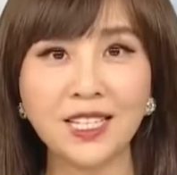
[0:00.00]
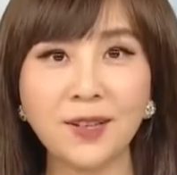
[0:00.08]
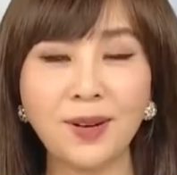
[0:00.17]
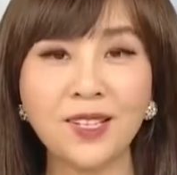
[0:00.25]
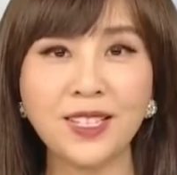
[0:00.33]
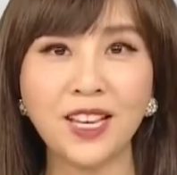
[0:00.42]

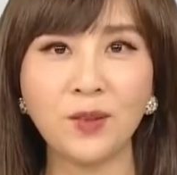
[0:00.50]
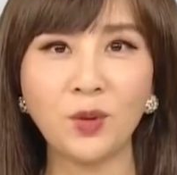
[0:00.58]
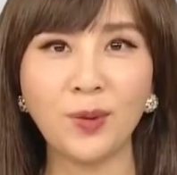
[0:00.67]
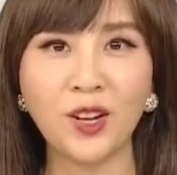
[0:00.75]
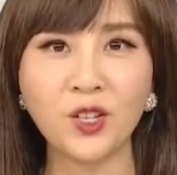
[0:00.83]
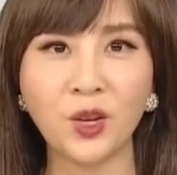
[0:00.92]
鑫保险
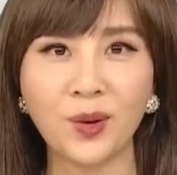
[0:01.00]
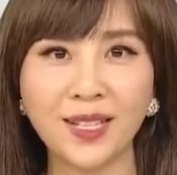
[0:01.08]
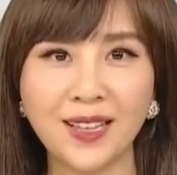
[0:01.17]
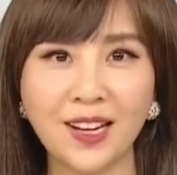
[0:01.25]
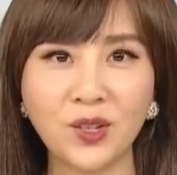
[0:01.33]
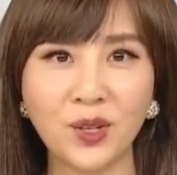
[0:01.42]
目标成为
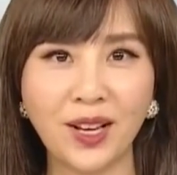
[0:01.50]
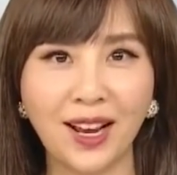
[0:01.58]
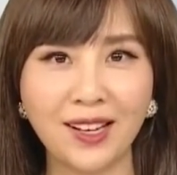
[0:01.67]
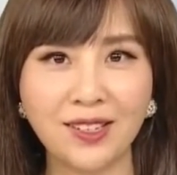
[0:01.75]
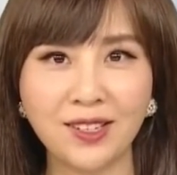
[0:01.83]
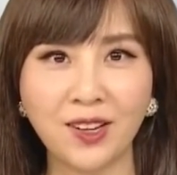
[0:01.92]
加州
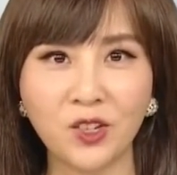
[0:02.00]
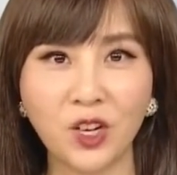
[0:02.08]
牙医市场